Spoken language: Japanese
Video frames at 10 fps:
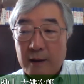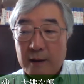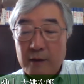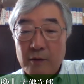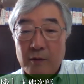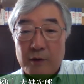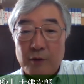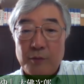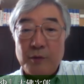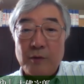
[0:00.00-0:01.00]
彼を
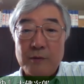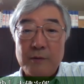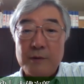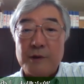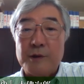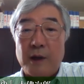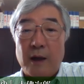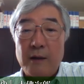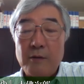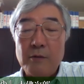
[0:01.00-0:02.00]
人見悟空にして
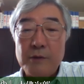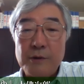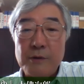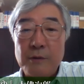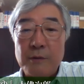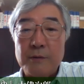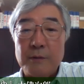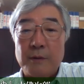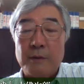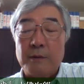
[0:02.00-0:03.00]
愛国心をそ
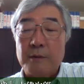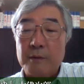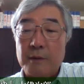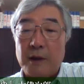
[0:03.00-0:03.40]
の